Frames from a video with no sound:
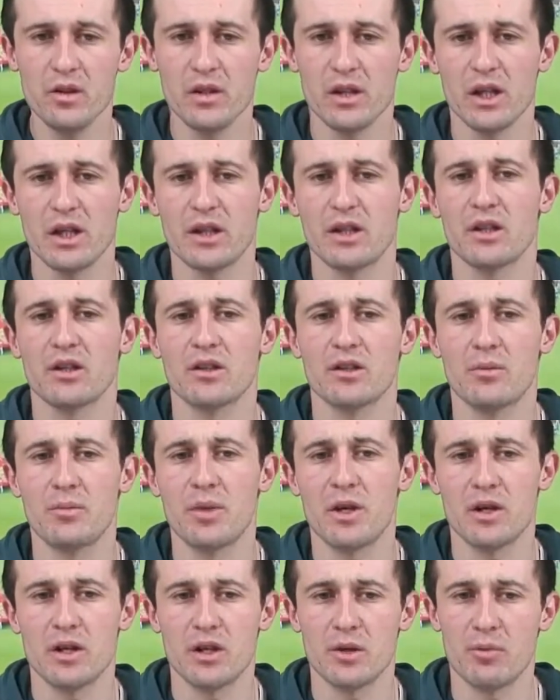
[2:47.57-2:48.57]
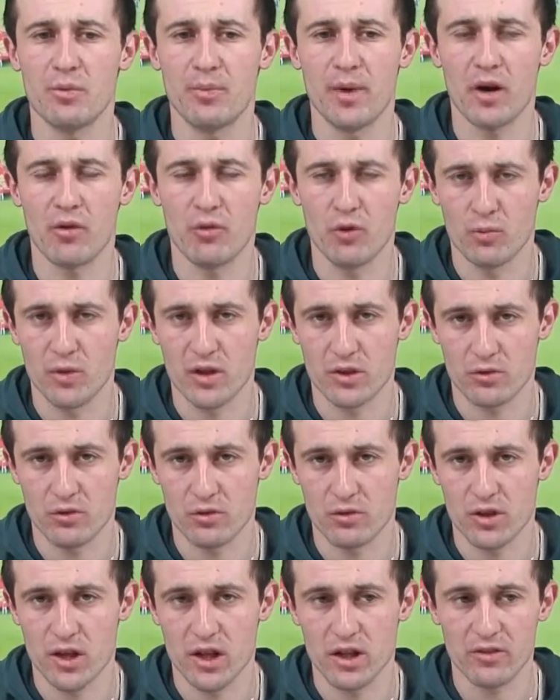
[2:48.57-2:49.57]
ilk yarıda belirli bir performans
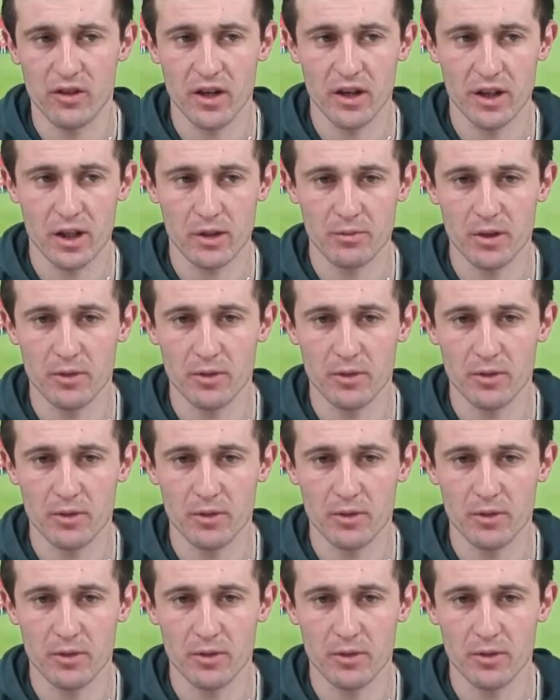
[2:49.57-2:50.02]
gösterdi Werder